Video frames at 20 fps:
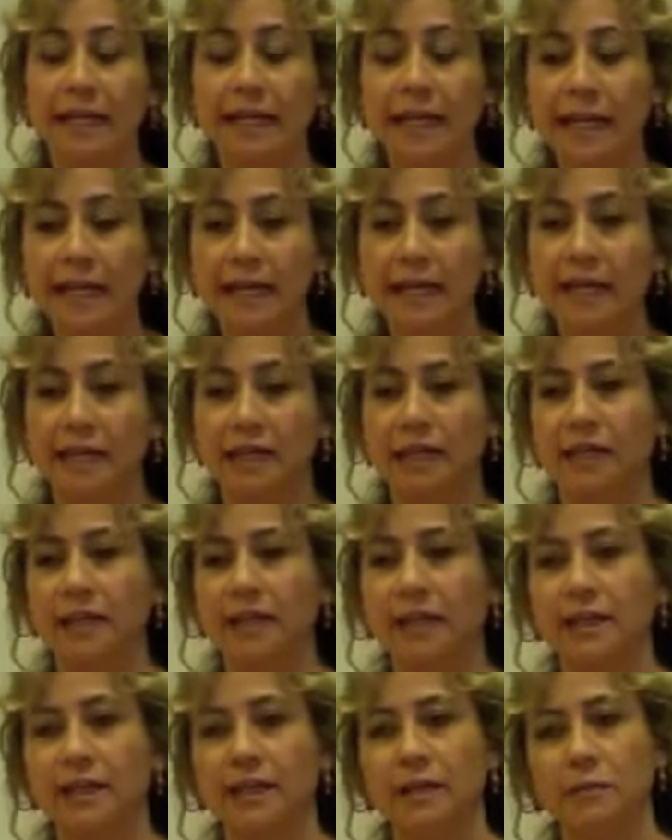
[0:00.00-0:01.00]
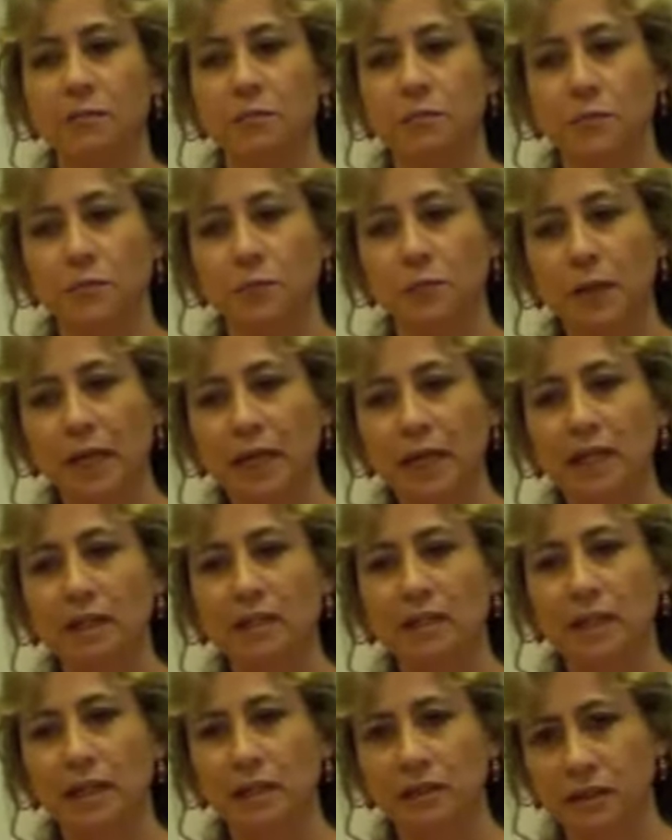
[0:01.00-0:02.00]
que eh, van a
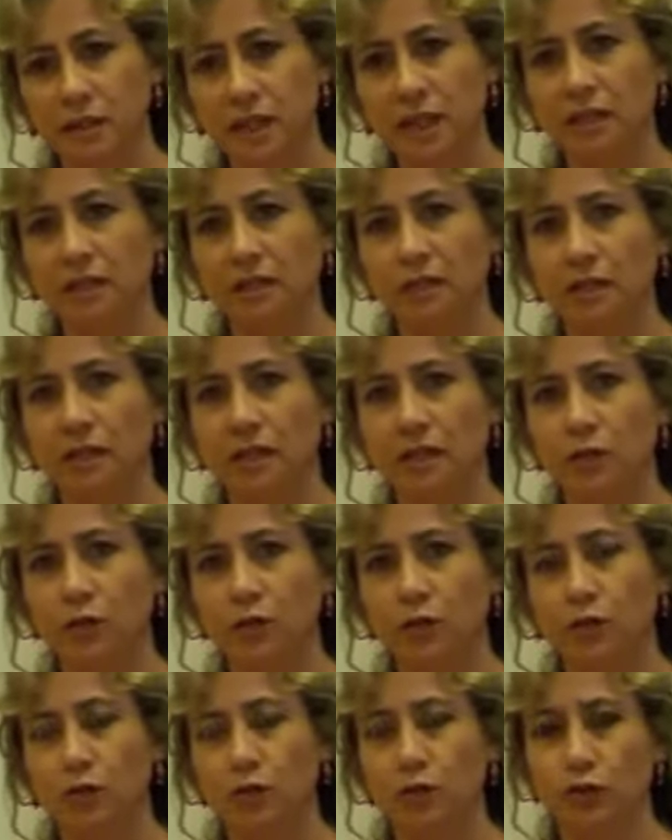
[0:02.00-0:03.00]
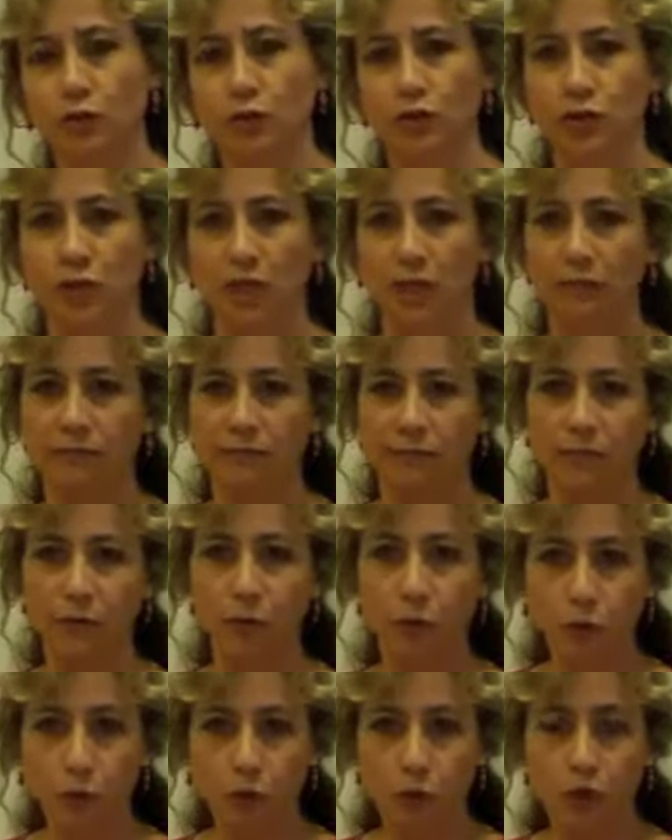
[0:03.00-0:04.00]
intentar que nuestros
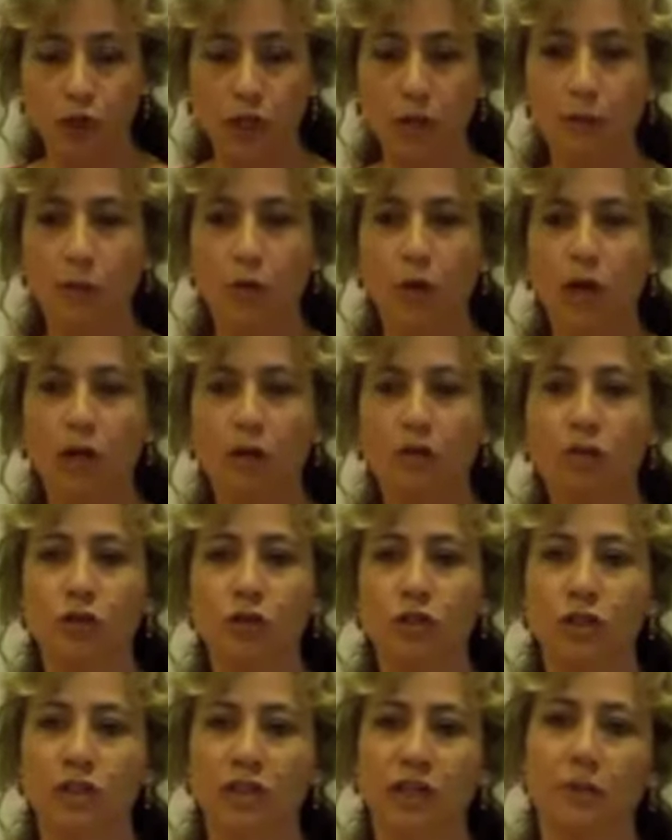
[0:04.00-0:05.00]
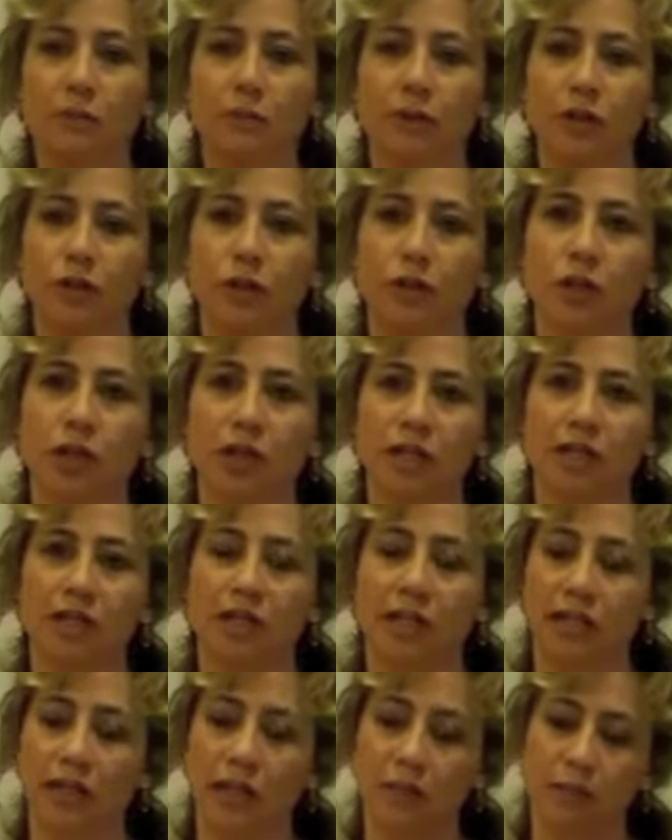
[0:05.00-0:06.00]
futuros abogados sean personas
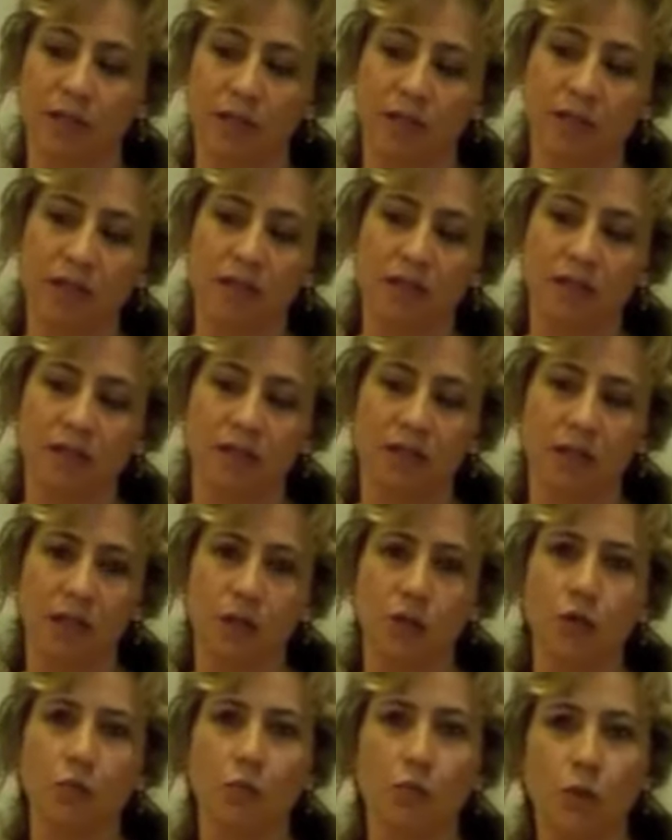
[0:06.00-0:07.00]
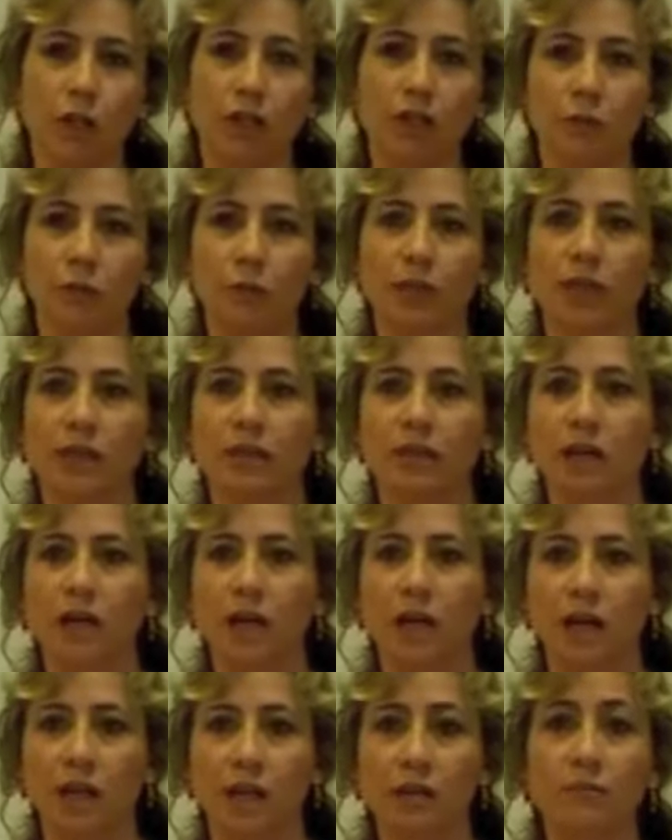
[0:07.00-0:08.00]
que además de tener un buen expediente
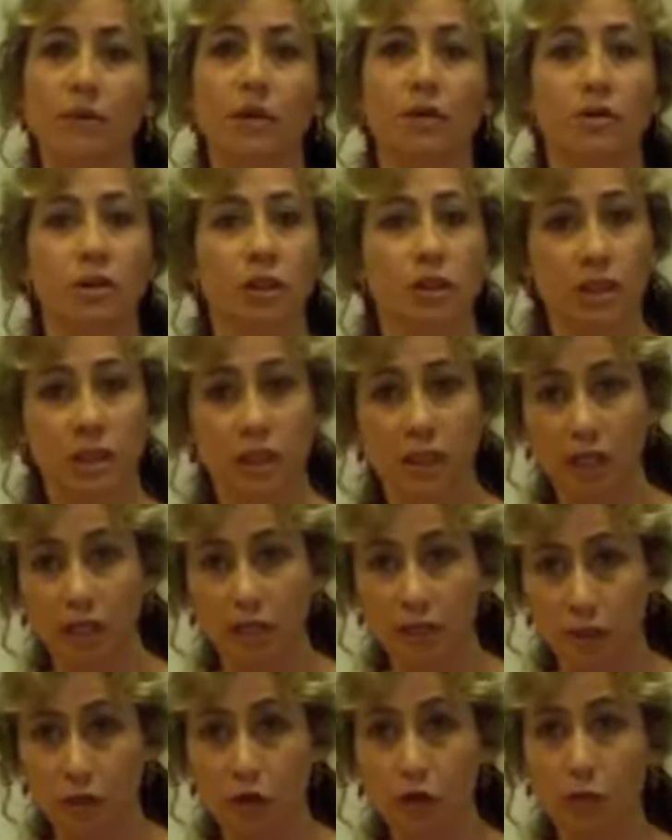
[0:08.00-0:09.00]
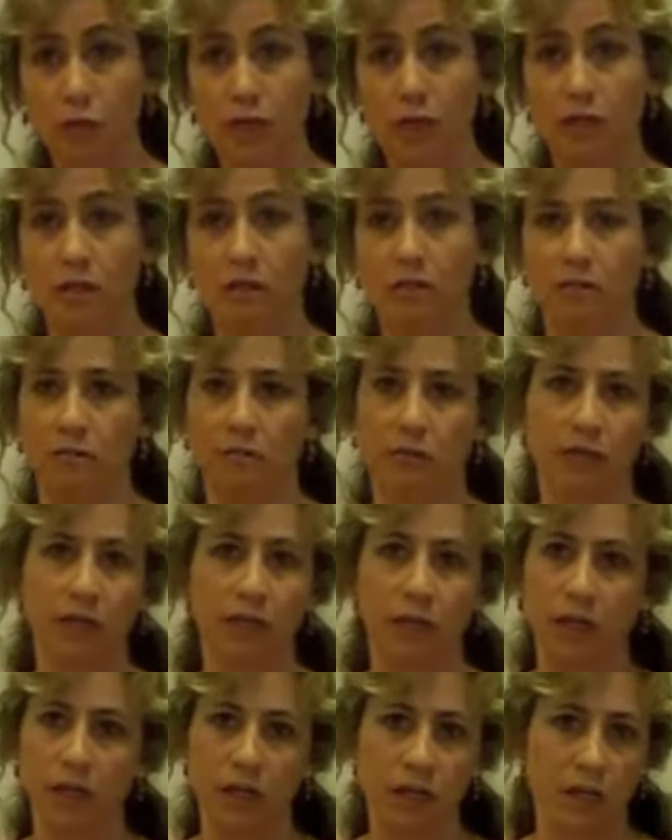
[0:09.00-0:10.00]
académico, de tener idiomas,
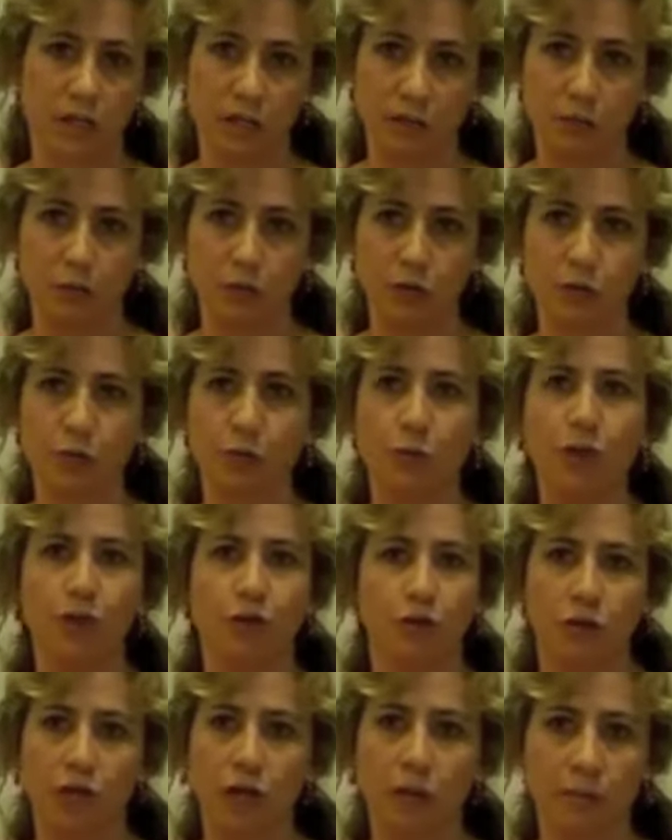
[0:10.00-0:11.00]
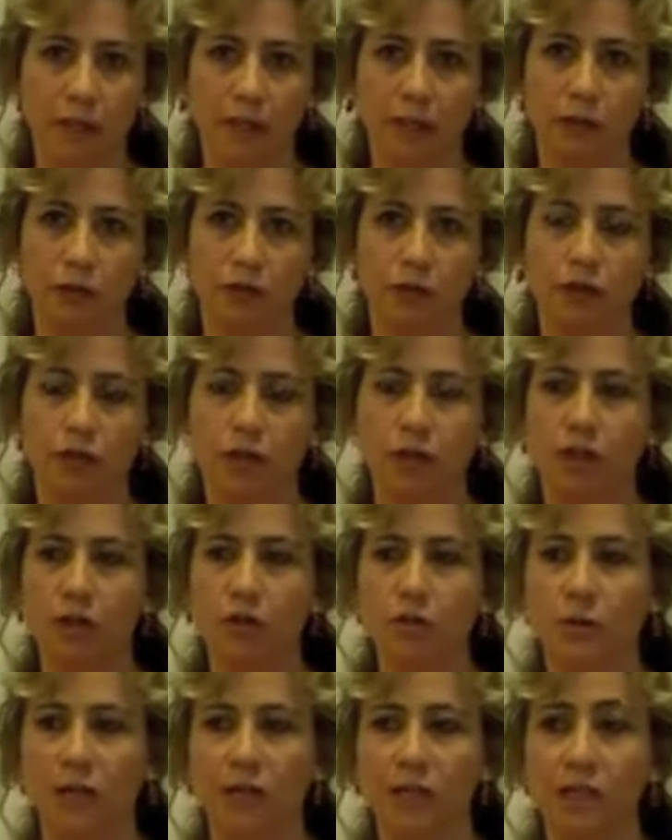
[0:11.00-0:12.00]
inglés por supuesto y aparte otros
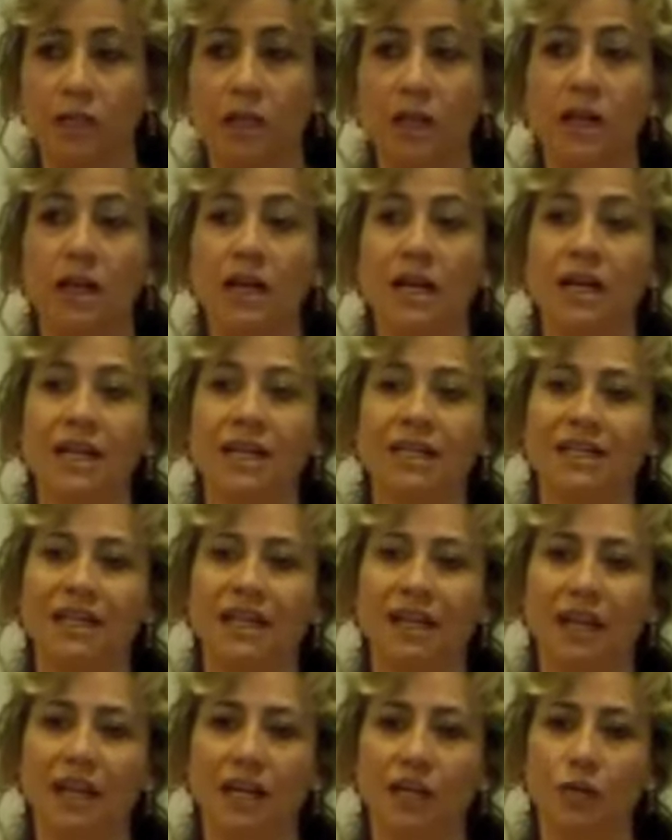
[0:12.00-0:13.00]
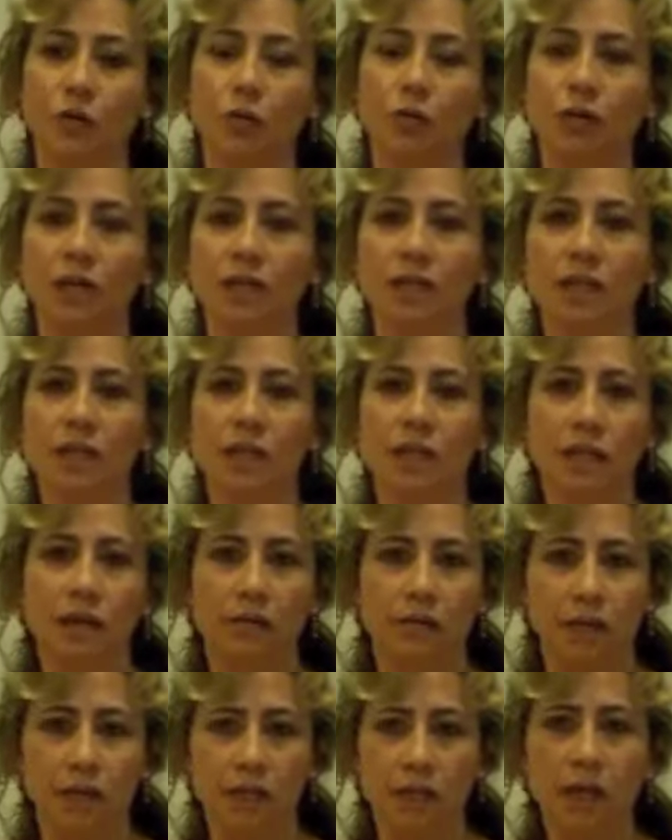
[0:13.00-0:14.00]
idiomas, tengan una serie de
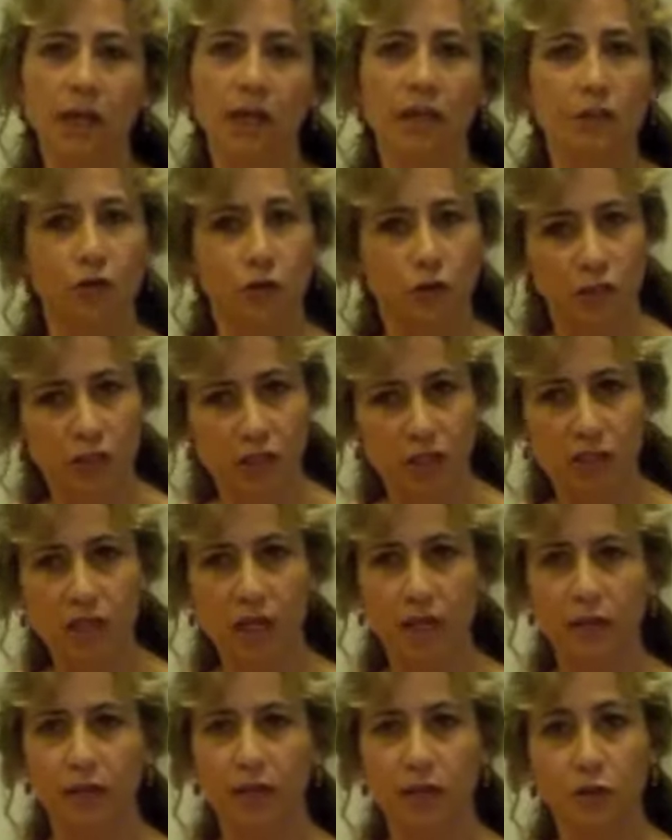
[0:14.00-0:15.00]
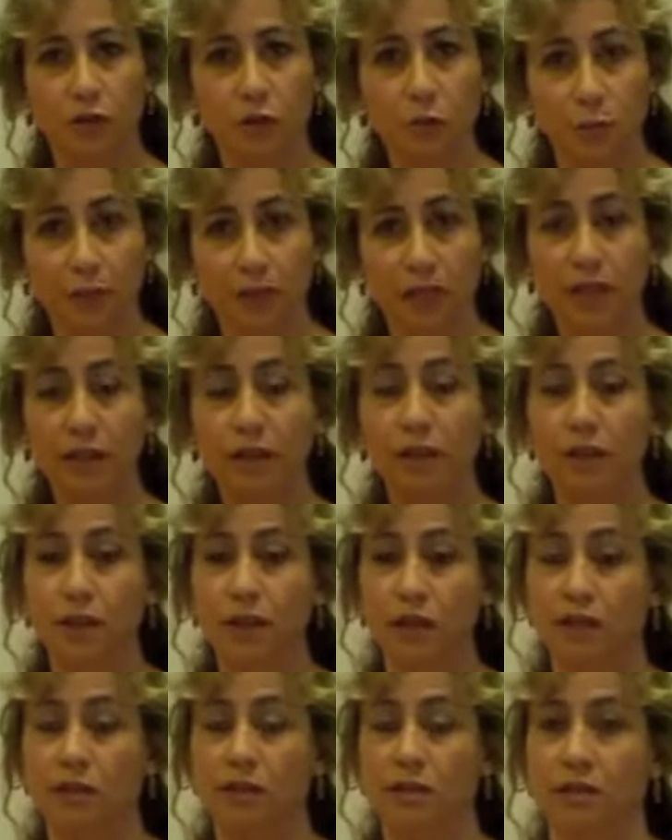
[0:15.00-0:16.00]
habilidades o destrezas,
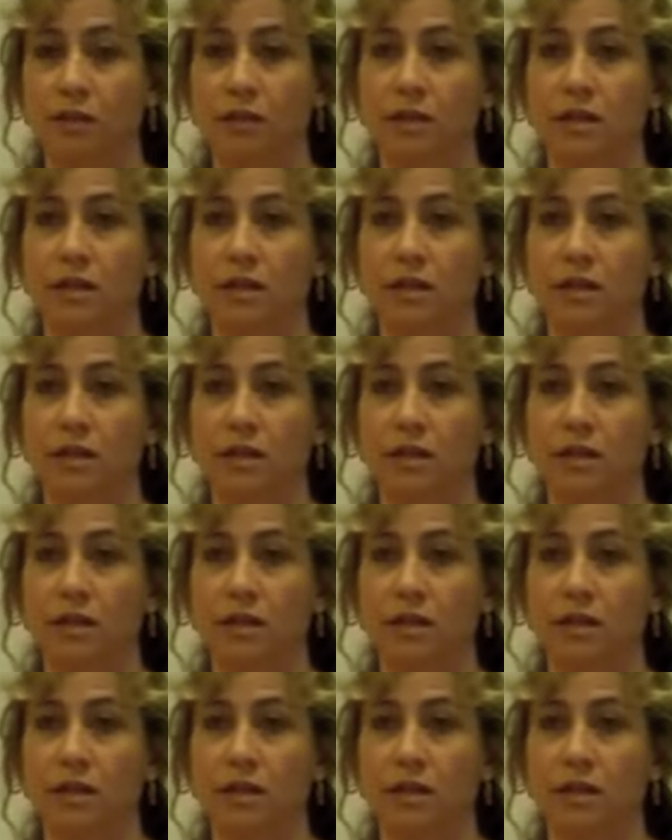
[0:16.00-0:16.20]
competencias